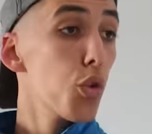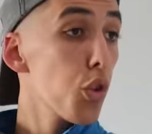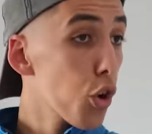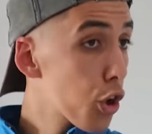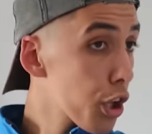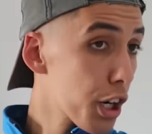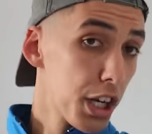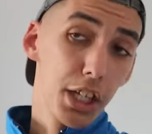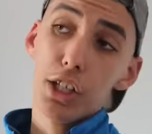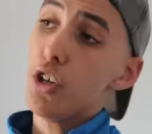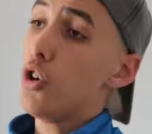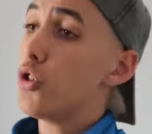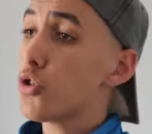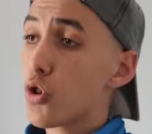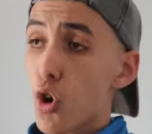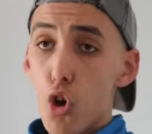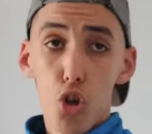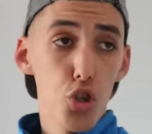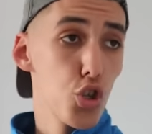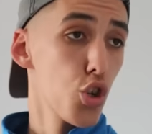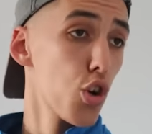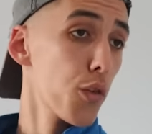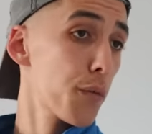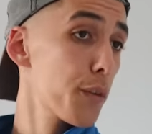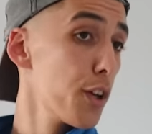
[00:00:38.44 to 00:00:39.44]
ودوك نريحوا
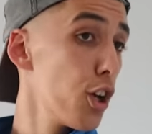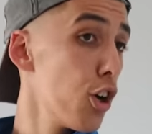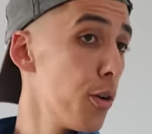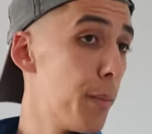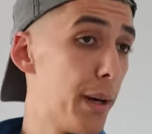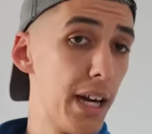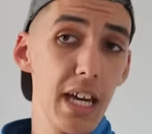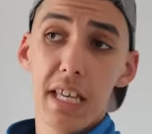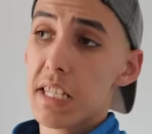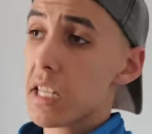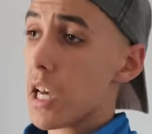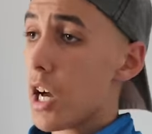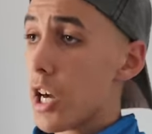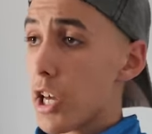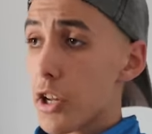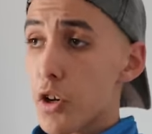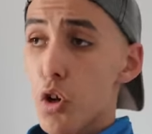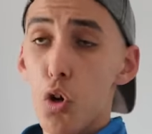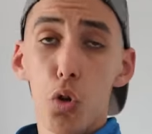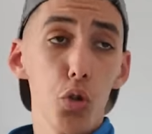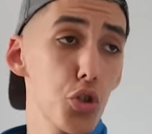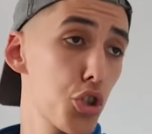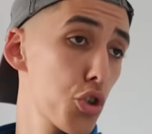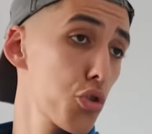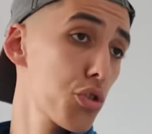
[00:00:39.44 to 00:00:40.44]
نغزروا فيهم عيسى هاي
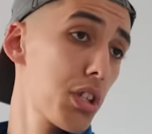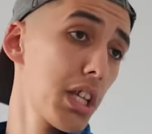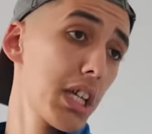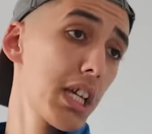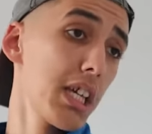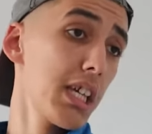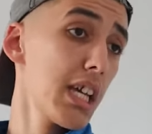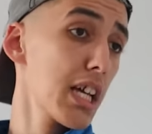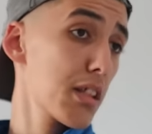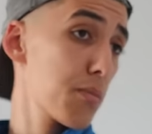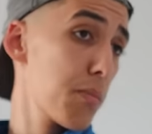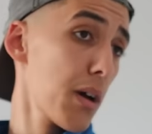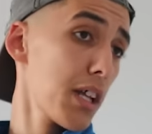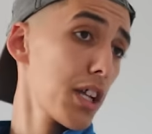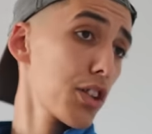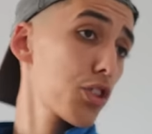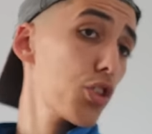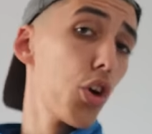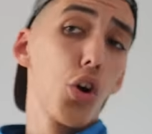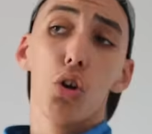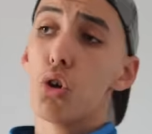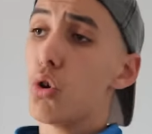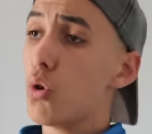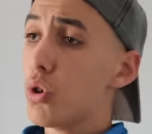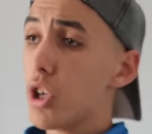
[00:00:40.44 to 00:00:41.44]
نروحوا نشرو تيكيات ما
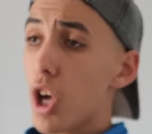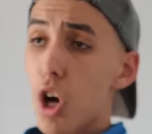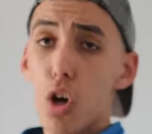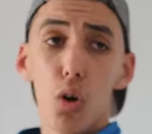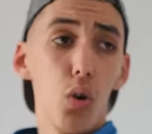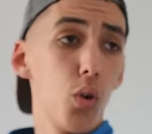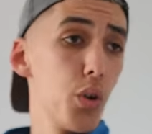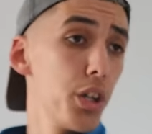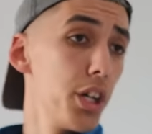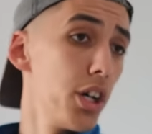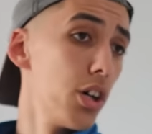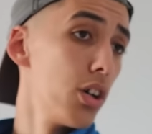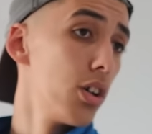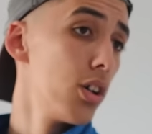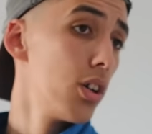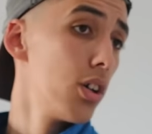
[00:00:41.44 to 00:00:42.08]
ندخلوا يا خويا